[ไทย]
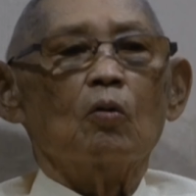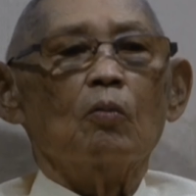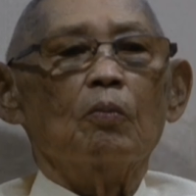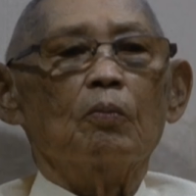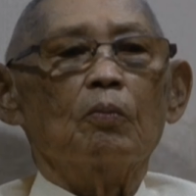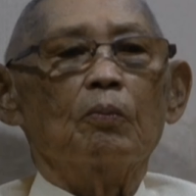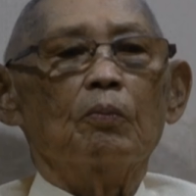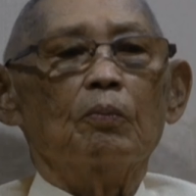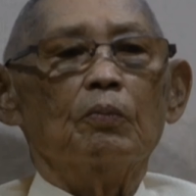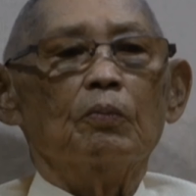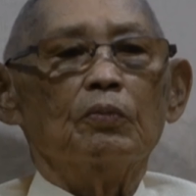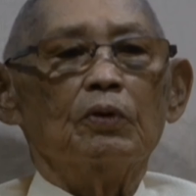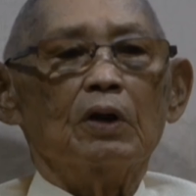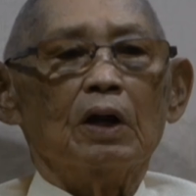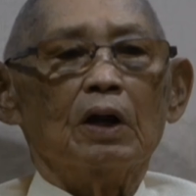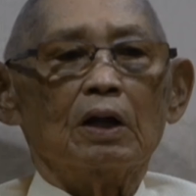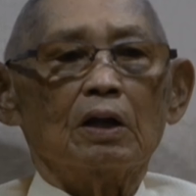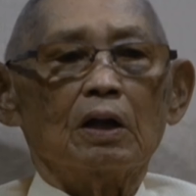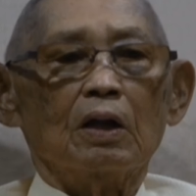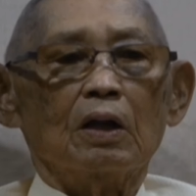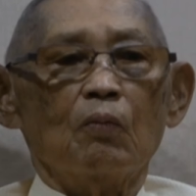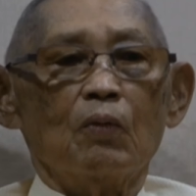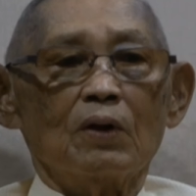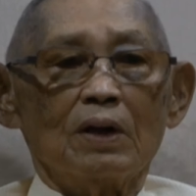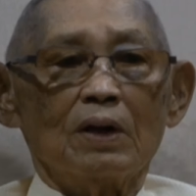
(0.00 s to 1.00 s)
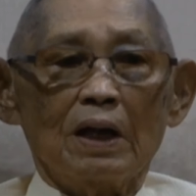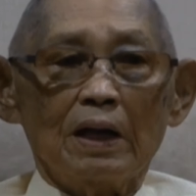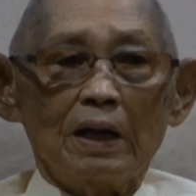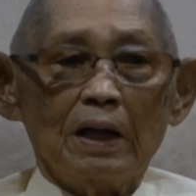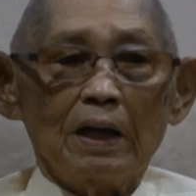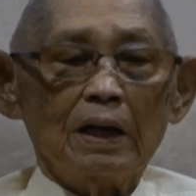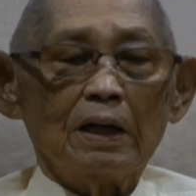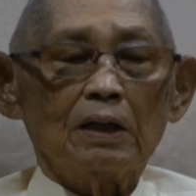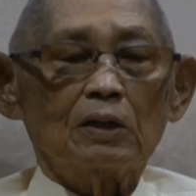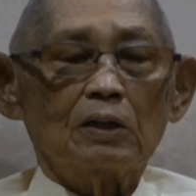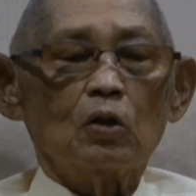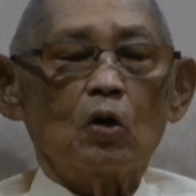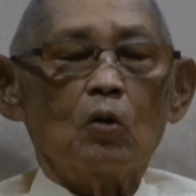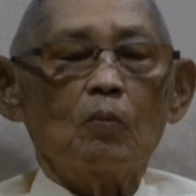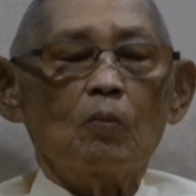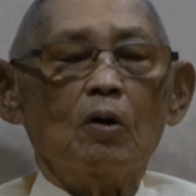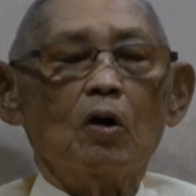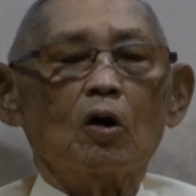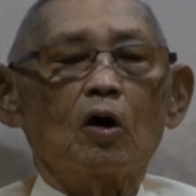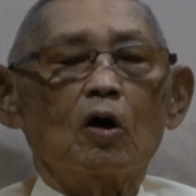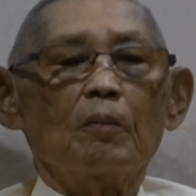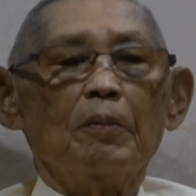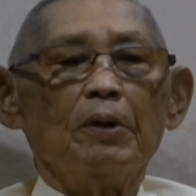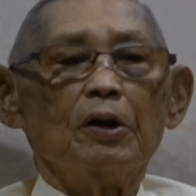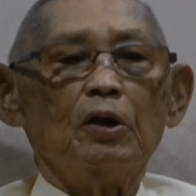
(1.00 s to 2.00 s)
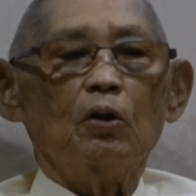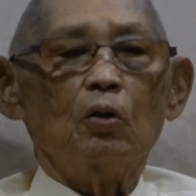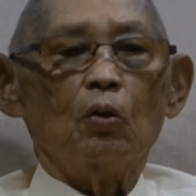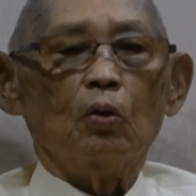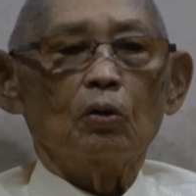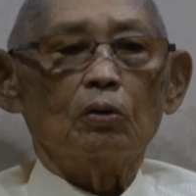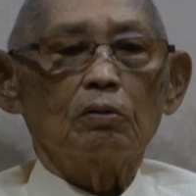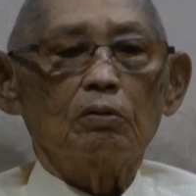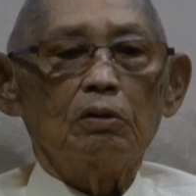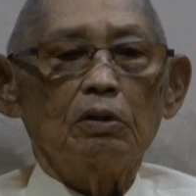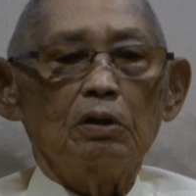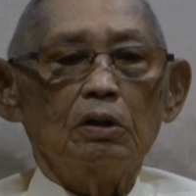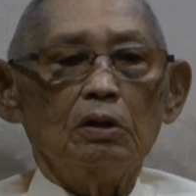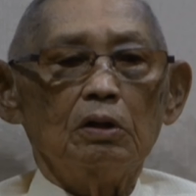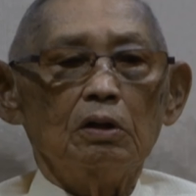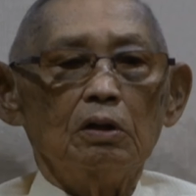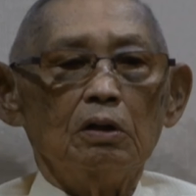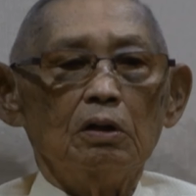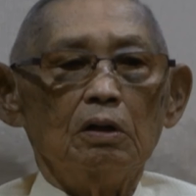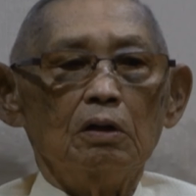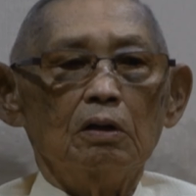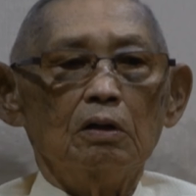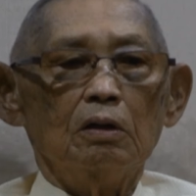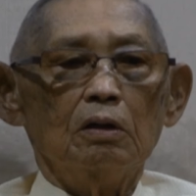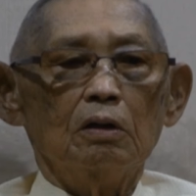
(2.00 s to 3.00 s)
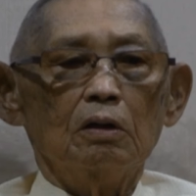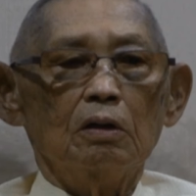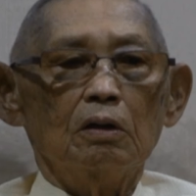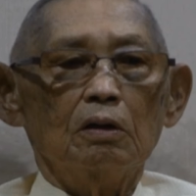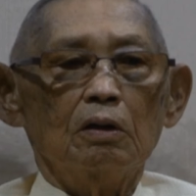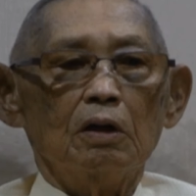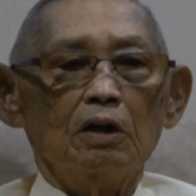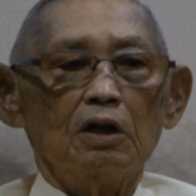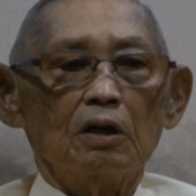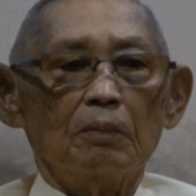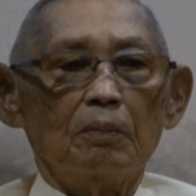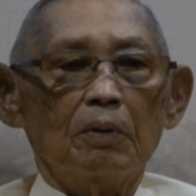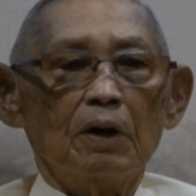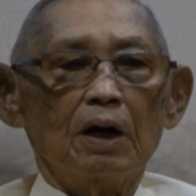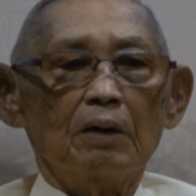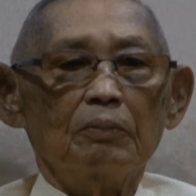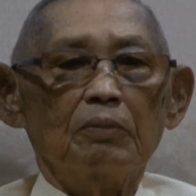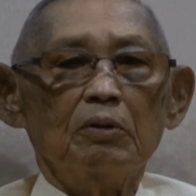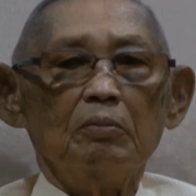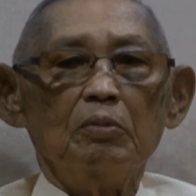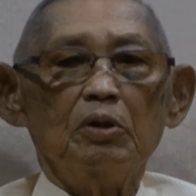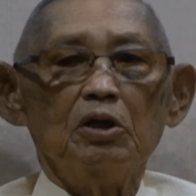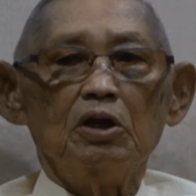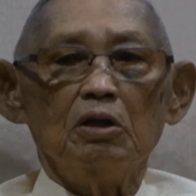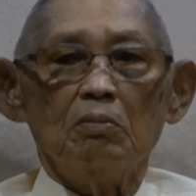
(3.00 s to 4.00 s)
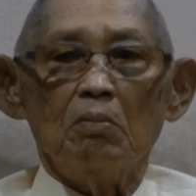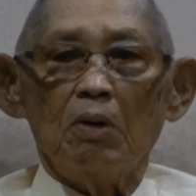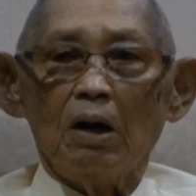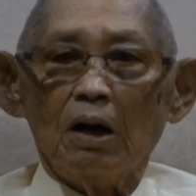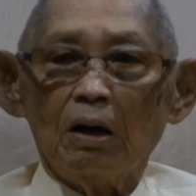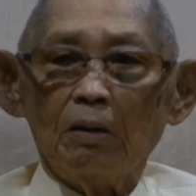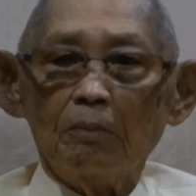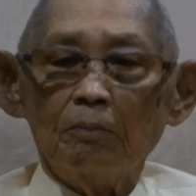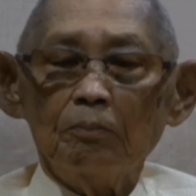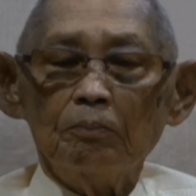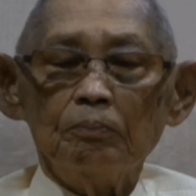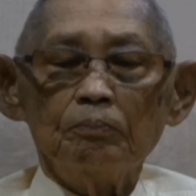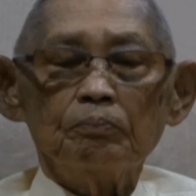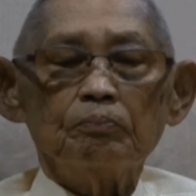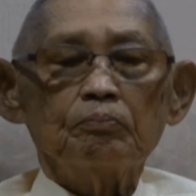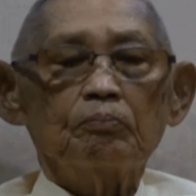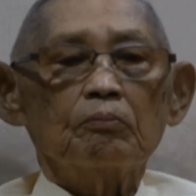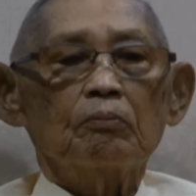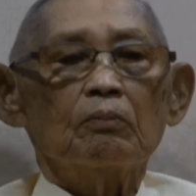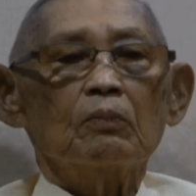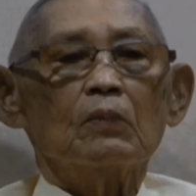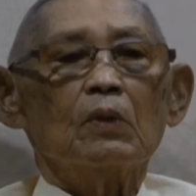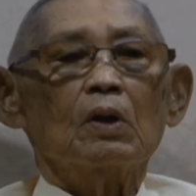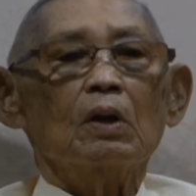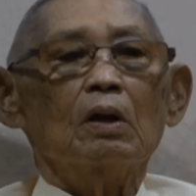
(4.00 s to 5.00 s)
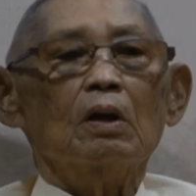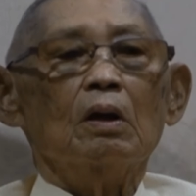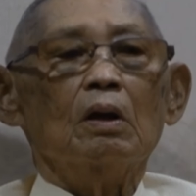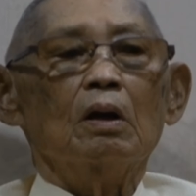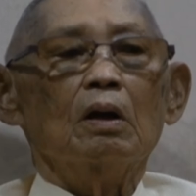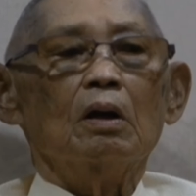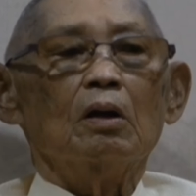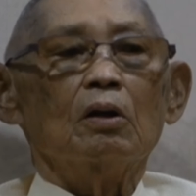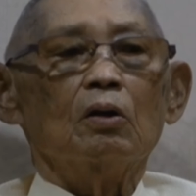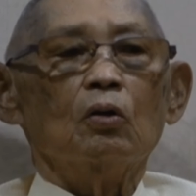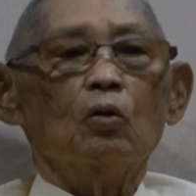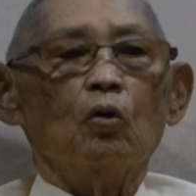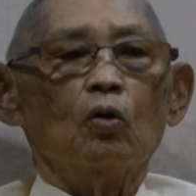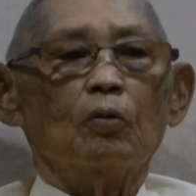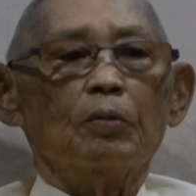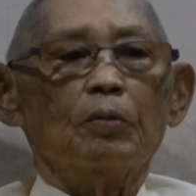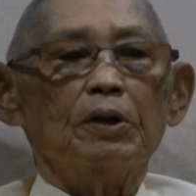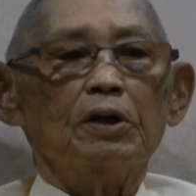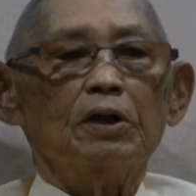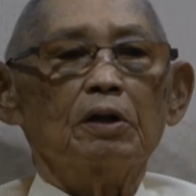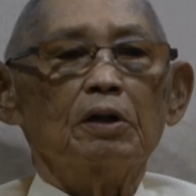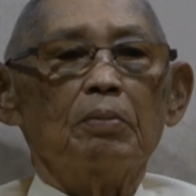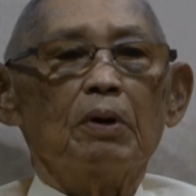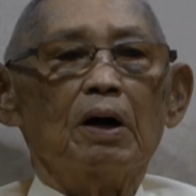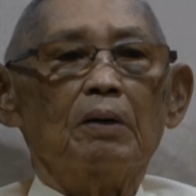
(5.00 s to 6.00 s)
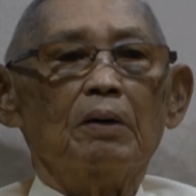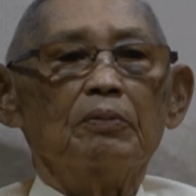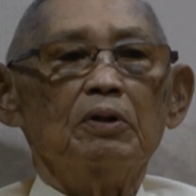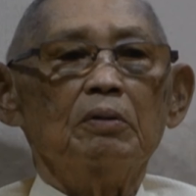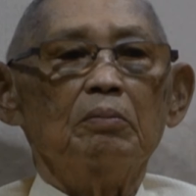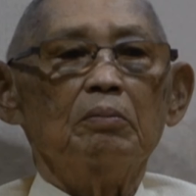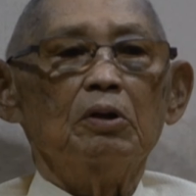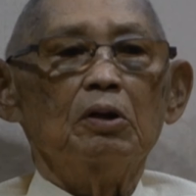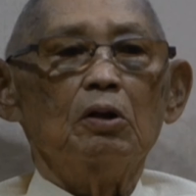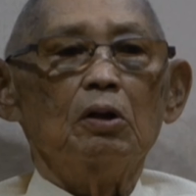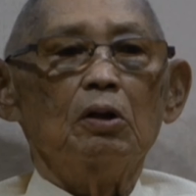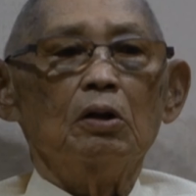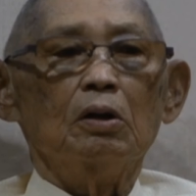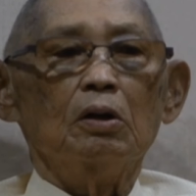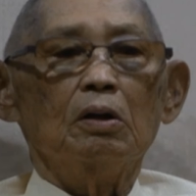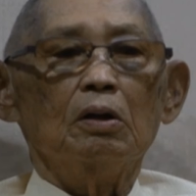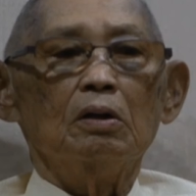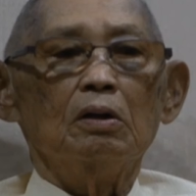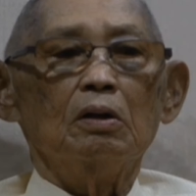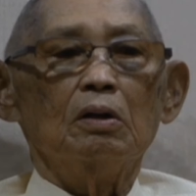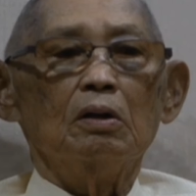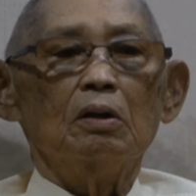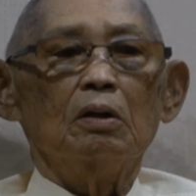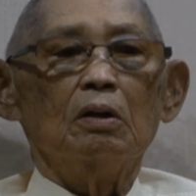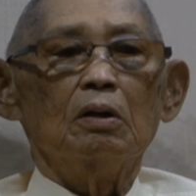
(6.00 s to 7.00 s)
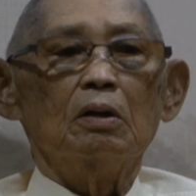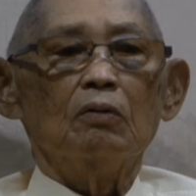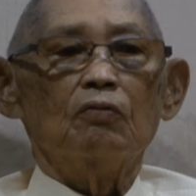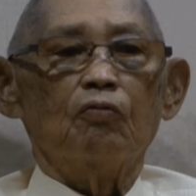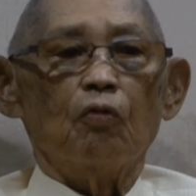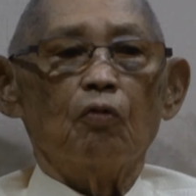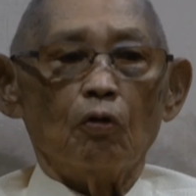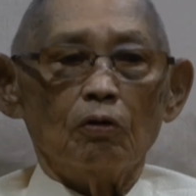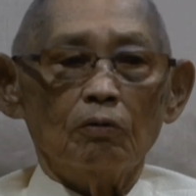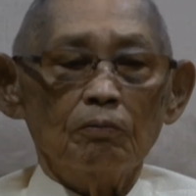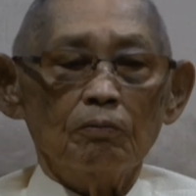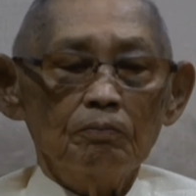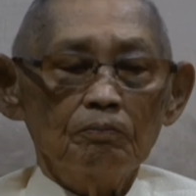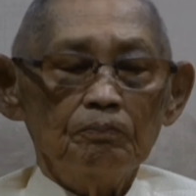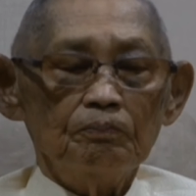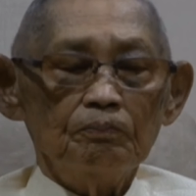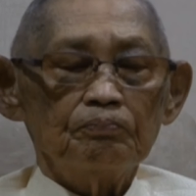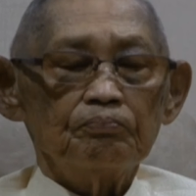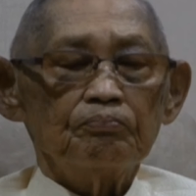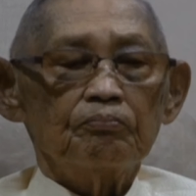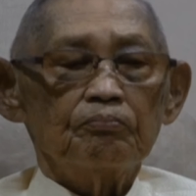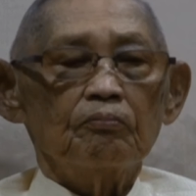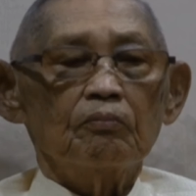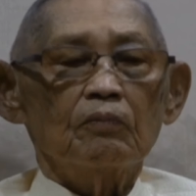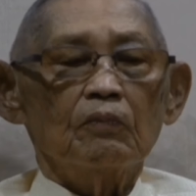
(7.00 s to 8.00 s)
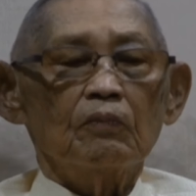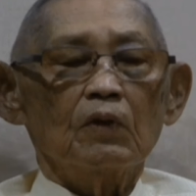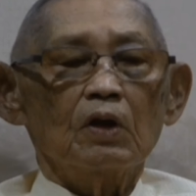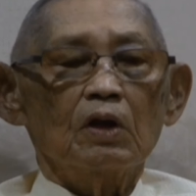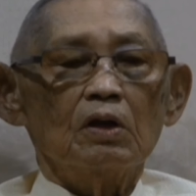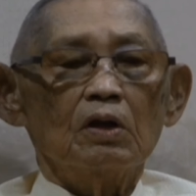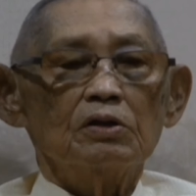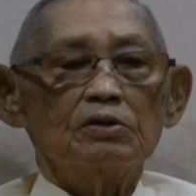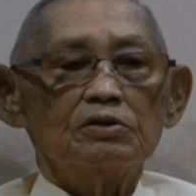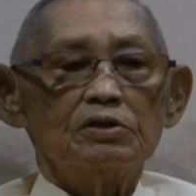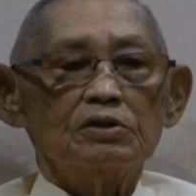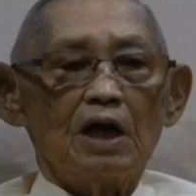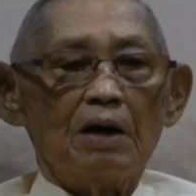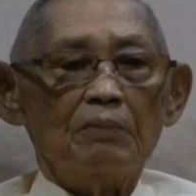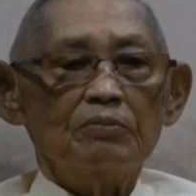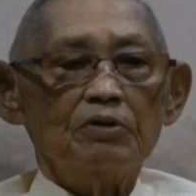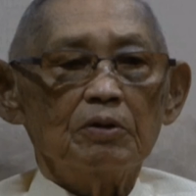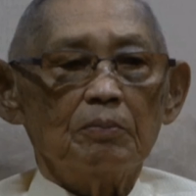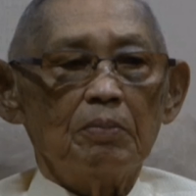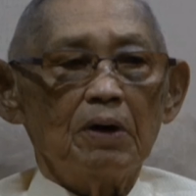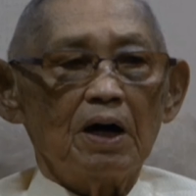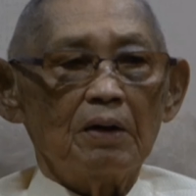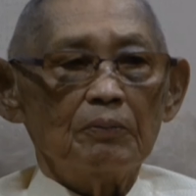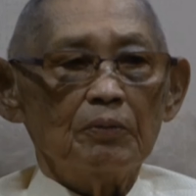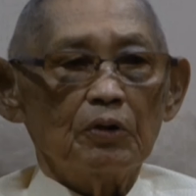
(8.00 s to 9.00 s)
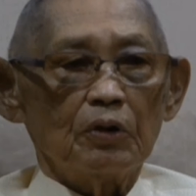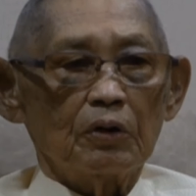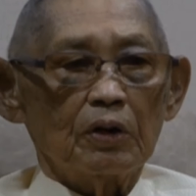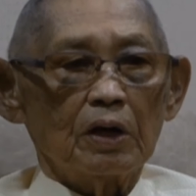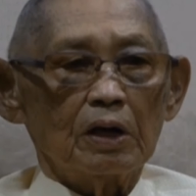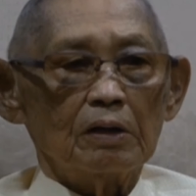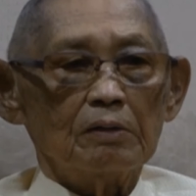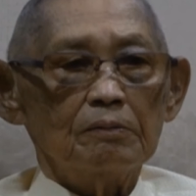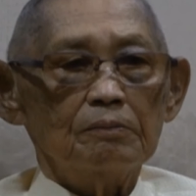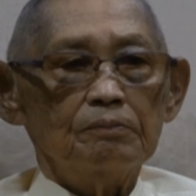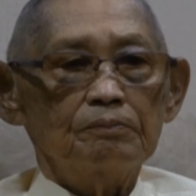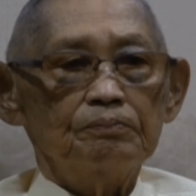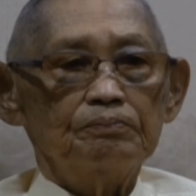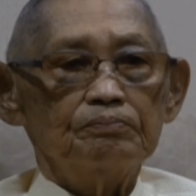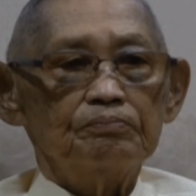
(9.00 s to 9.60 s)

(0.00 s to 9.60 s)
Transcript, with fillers: บแล้ววันนั้นเองต่อมาก็ไปโดดที่ในสภาพที่มีหิมะ โดดไปในสภาพที่มีฝนสามสภาพเดียวกัน